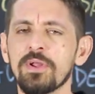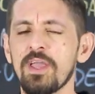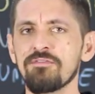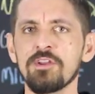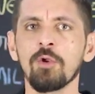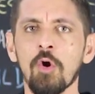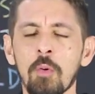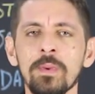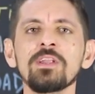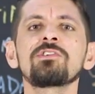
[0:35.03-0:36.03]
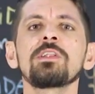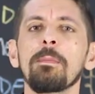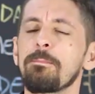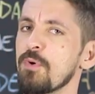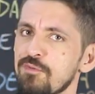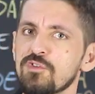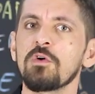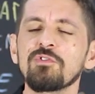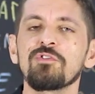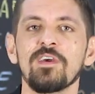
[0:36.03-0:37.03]
porque afinal, normalmente na
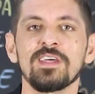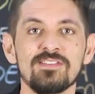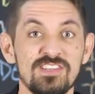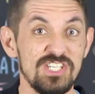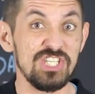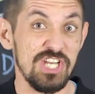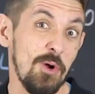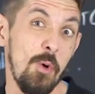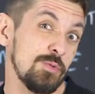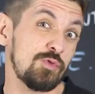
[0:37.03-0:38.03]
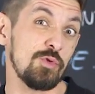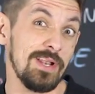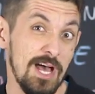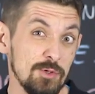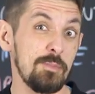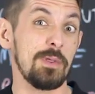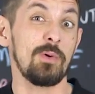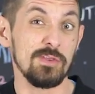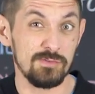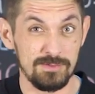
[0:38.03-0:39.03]
profissão de vendas a gente é comissionado
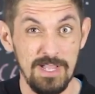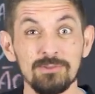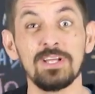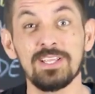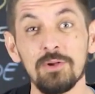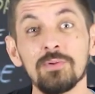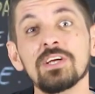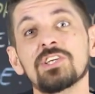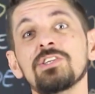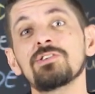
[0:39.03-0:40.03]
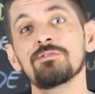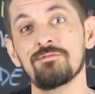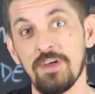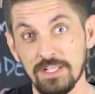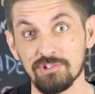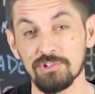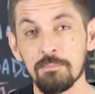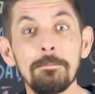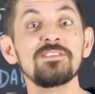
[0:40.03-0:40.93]
pelo resultado daquilo que a gente vende.